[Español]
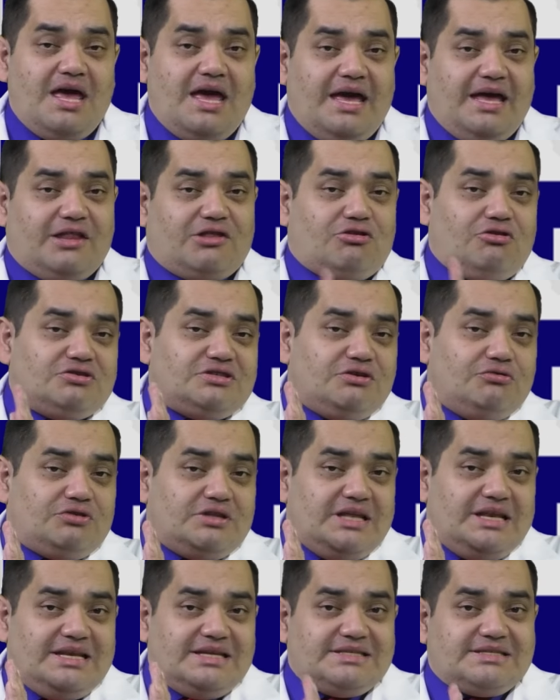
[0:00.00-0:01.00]
Entonces,
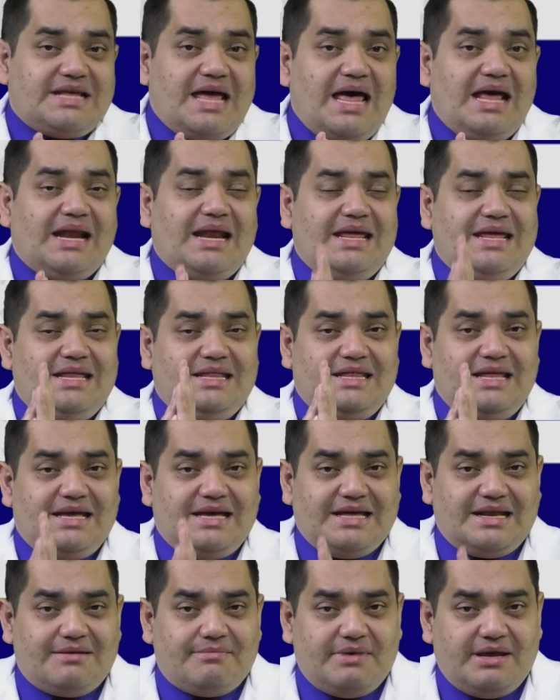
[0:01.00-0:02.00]
utilizar
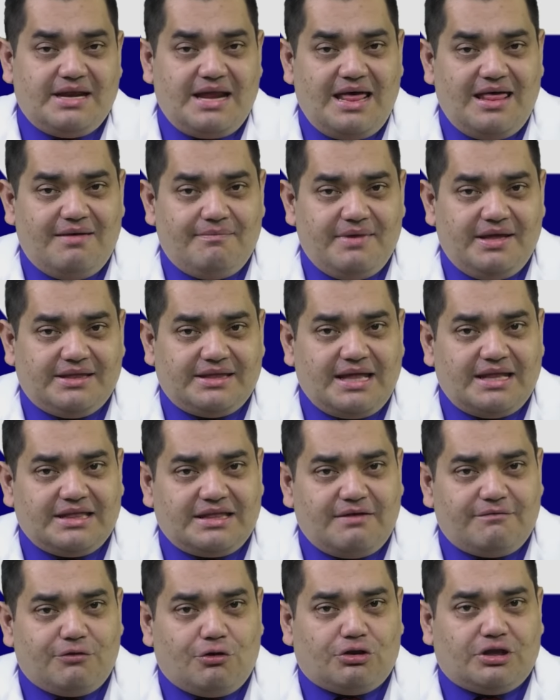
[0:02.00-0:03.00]
indiscriminadamente
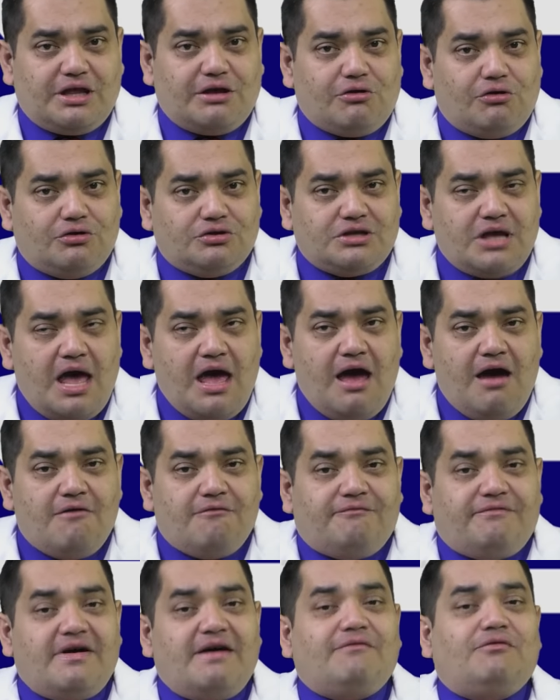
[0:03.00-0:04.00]
antibióticos
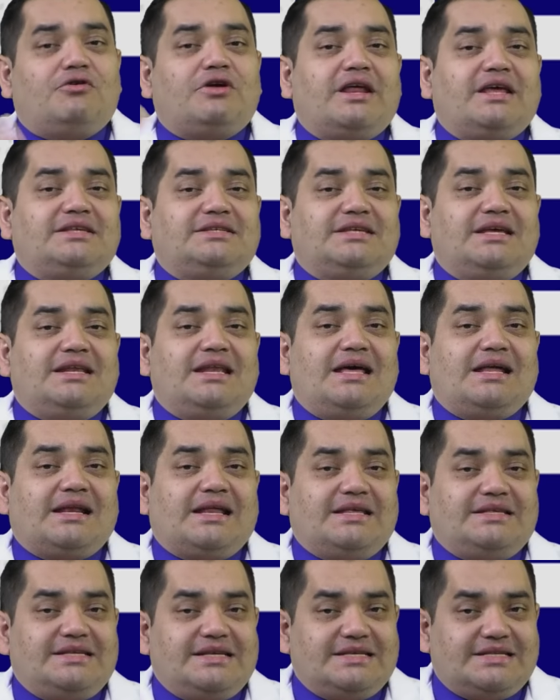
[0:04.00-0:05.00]
favorece la
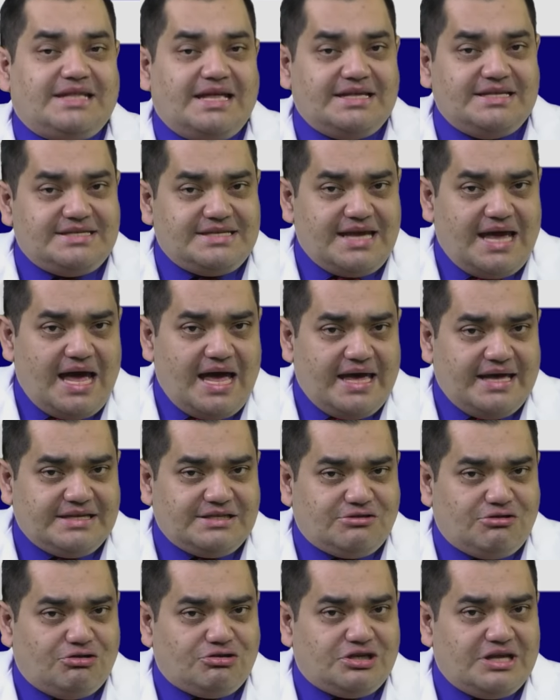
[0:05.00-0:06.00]
resistencia a
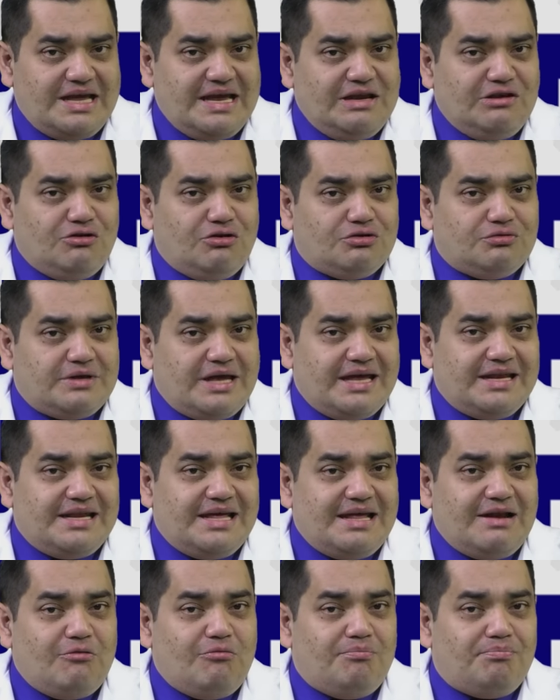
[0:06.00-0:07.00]
estos y nos
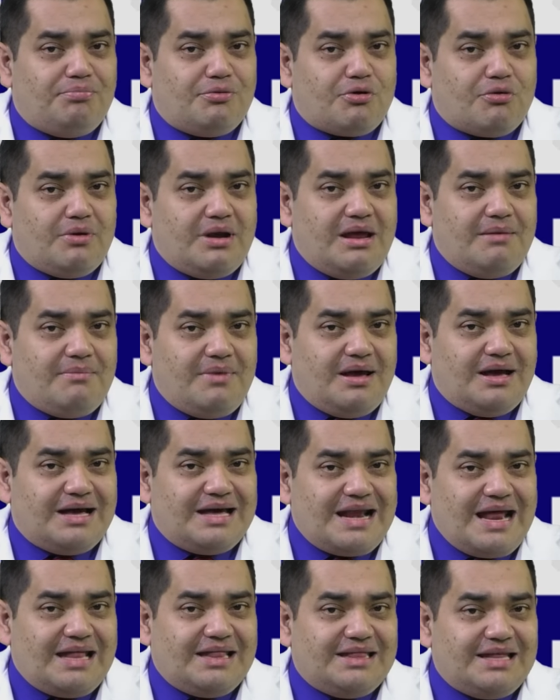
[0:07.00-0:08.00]
genera un problema
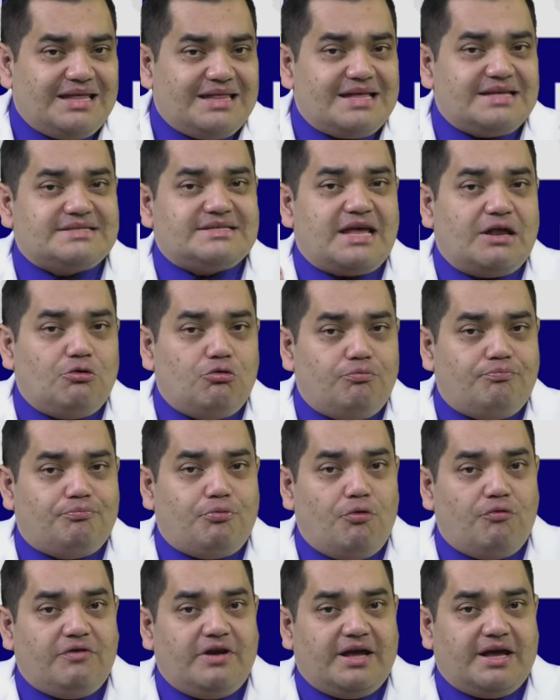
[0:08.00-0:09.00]
grande de salud
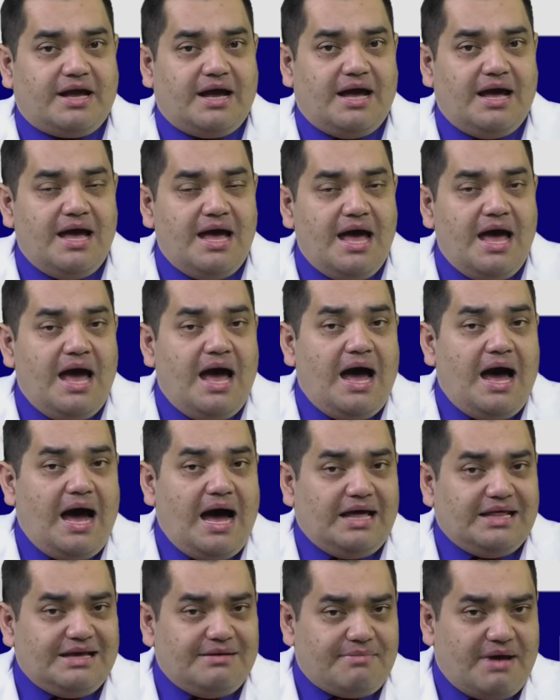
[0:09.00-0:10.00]
pública.
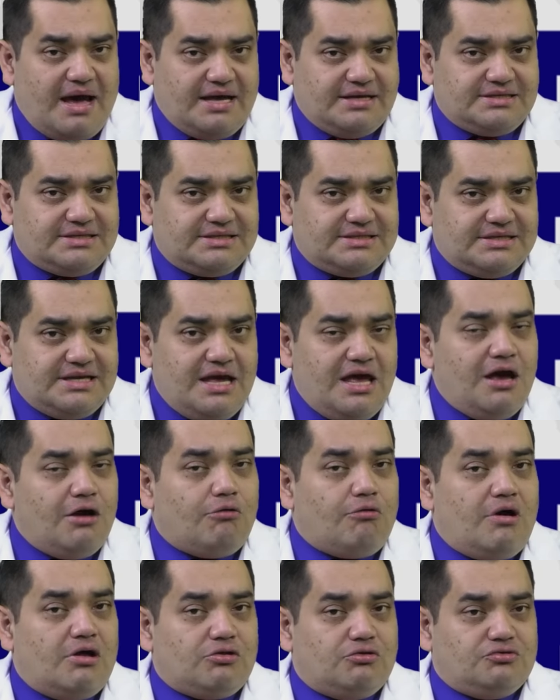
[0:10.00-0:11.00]
Además,
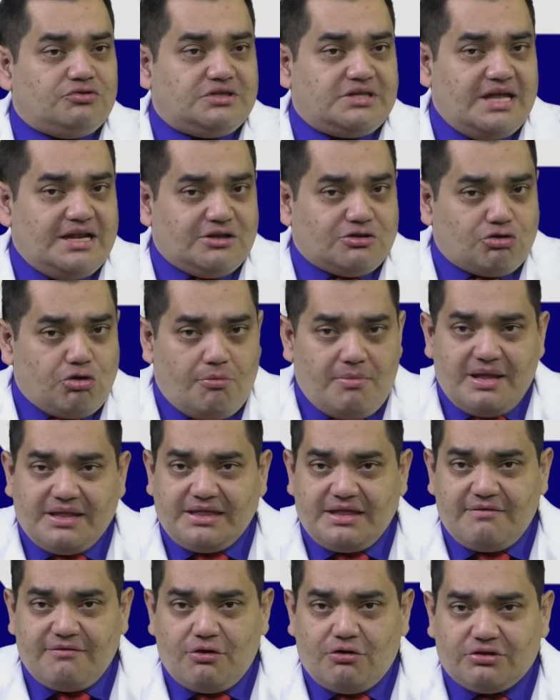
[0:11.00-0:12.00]
cuando usted toma
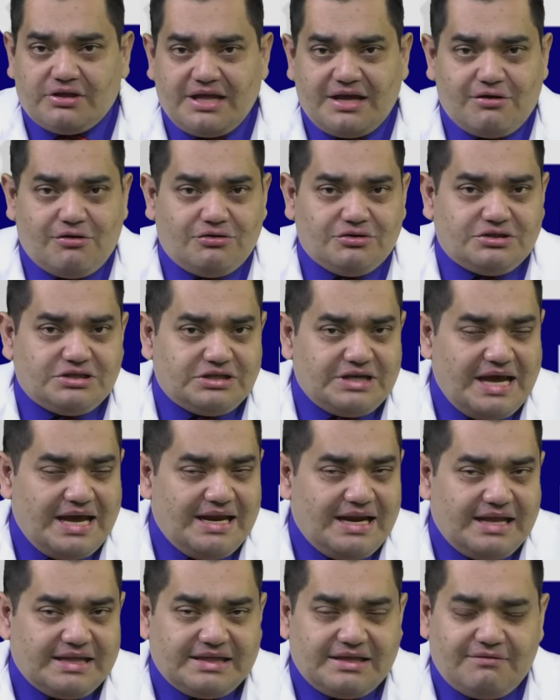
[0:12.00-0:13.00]
antibióticos,
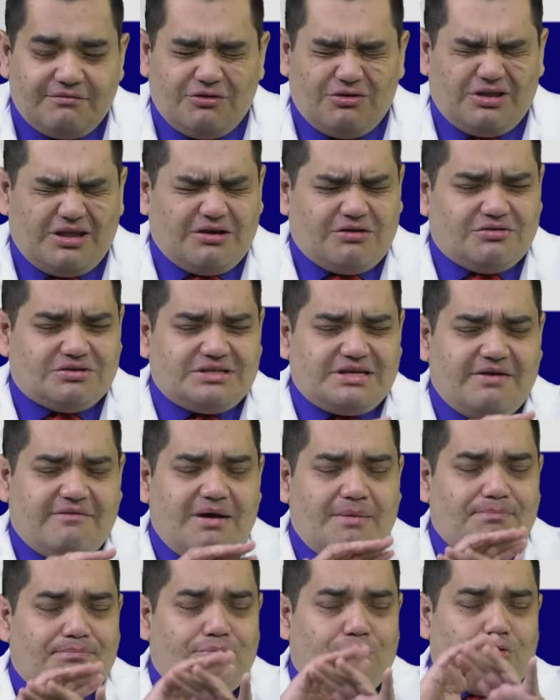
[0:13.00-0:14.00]
el antibiótico se
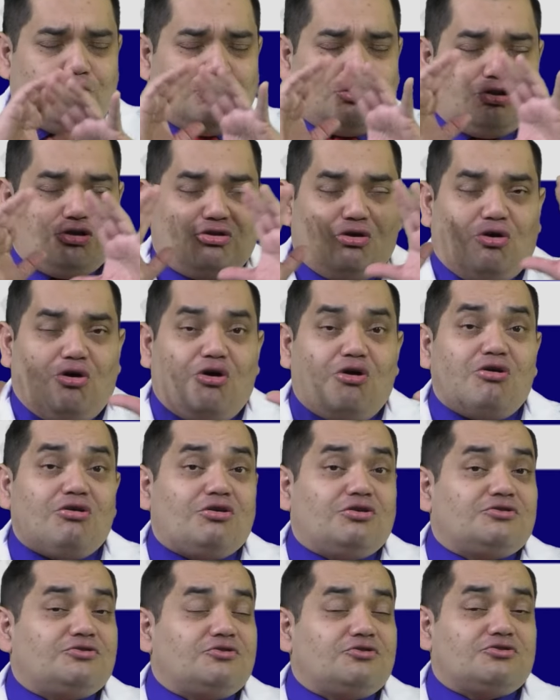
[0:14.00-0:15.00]
va por
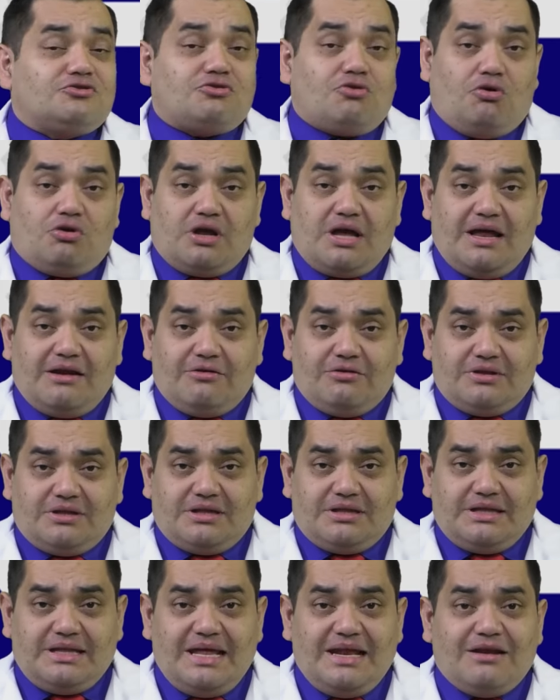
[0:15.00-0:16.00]
todos sus órganos
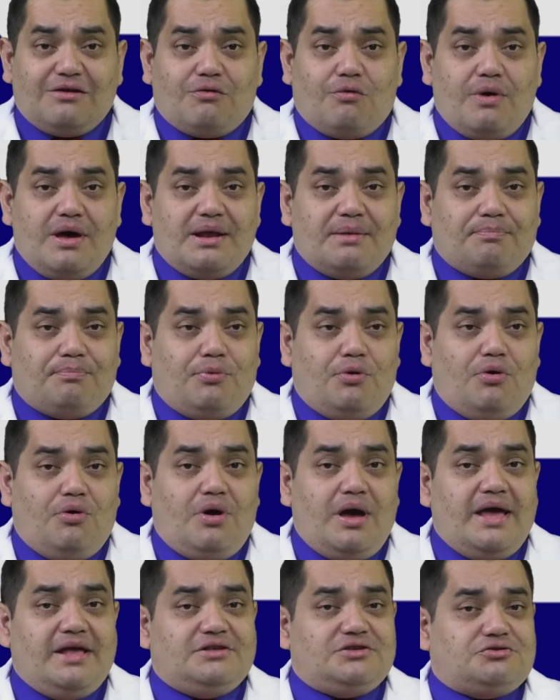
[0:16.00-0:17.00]
del cuerpo,
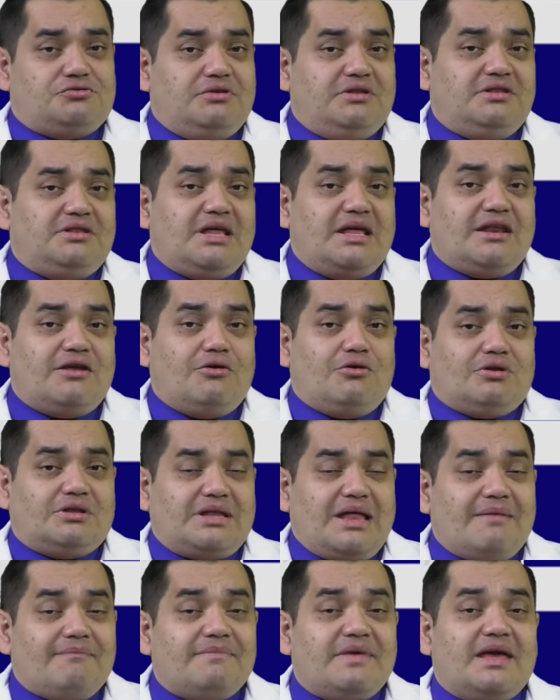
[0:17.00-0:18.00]
en su interior
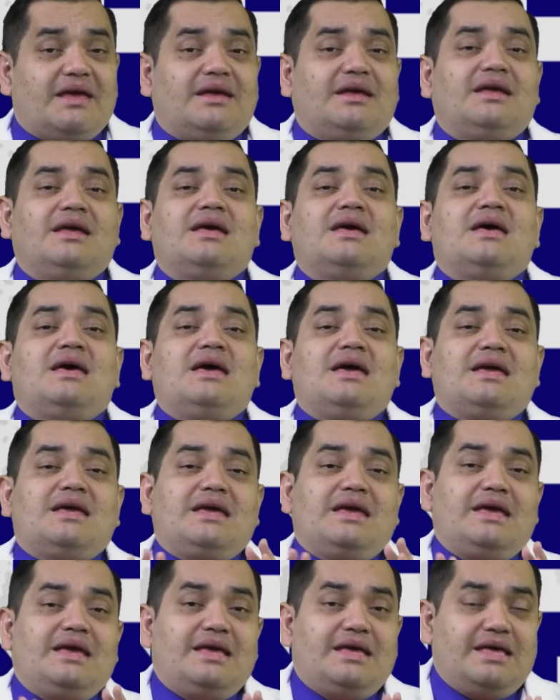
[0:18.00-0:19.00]
también,
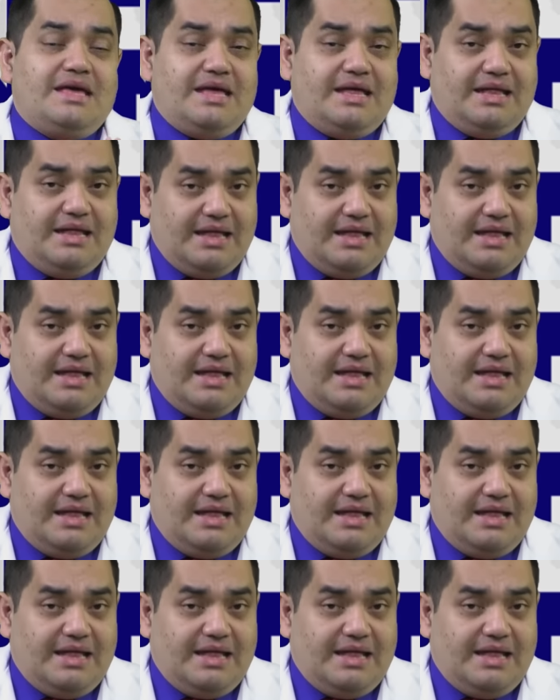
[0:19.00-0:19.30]
y